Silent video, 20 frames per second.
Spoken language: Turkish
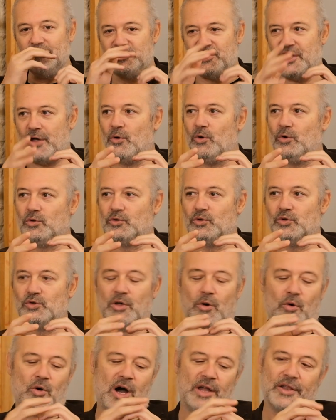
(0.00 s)
bir şey
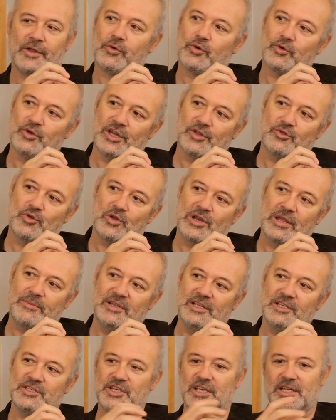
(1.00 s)
olduğunda o ana konuya
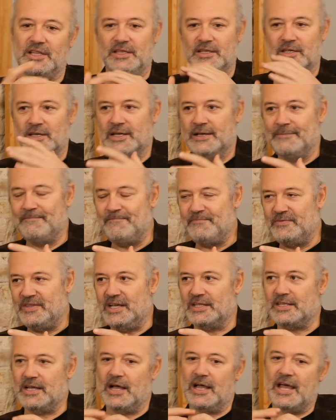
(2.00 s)
dönebileceğin
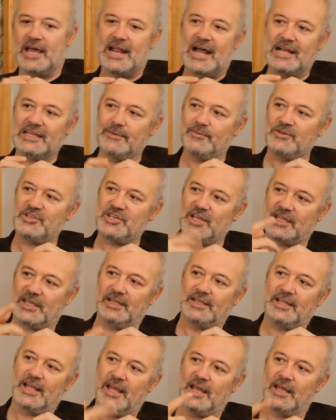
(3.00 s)
ya da herhangi bir
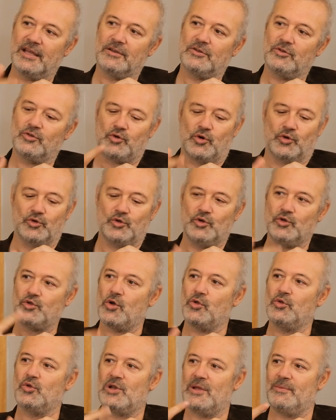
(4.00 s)
şekilde konuyu
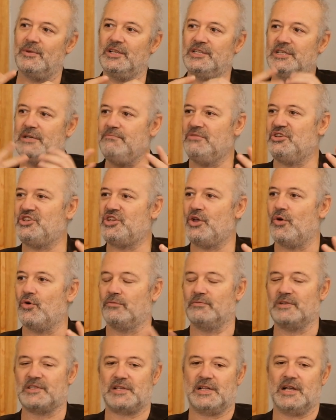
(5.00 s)
döndürebileceğin bir şey
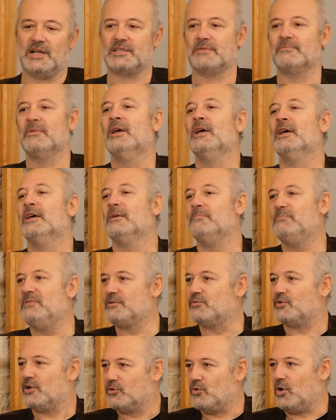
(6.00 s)
olması lazım.
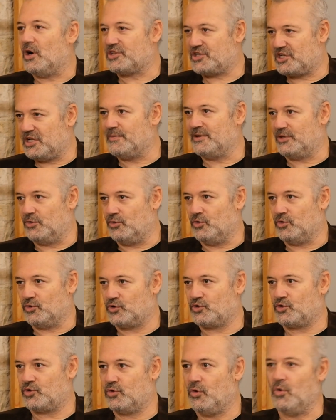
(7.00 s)
Biz buna doğaçlama diyoruz.
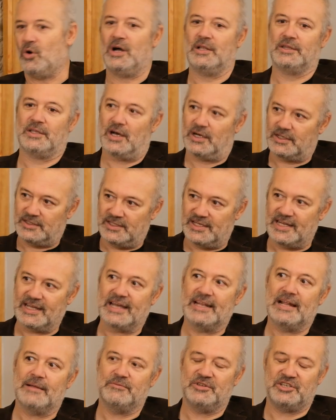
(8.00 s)
Hı hı. O anda aklına
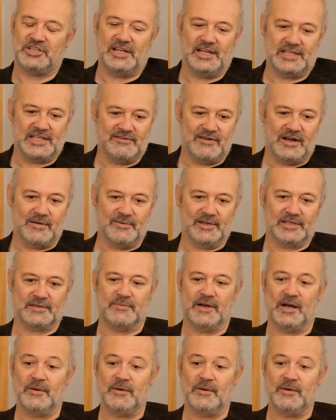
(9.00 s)
gelen bir şeyle devam etme.